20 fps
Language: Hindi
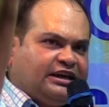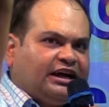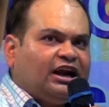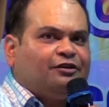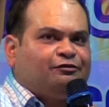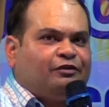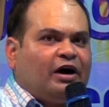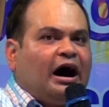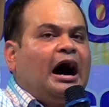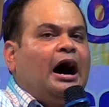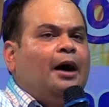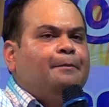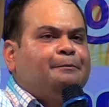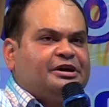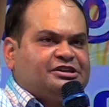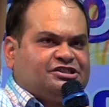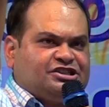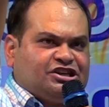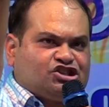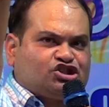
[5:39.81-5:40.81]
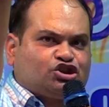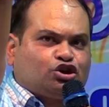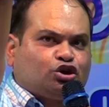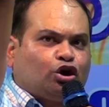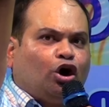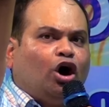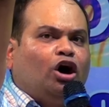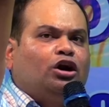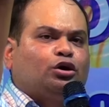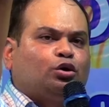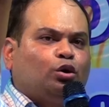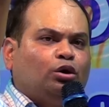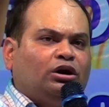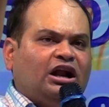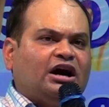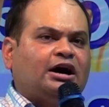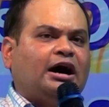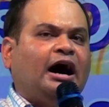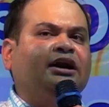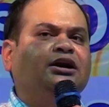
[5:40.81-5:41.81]
तरफ आप इस स्क्रॉल को
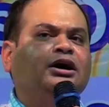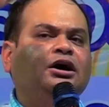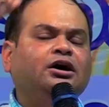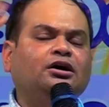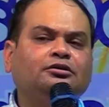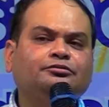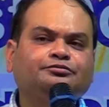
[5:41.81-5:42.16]
लगाना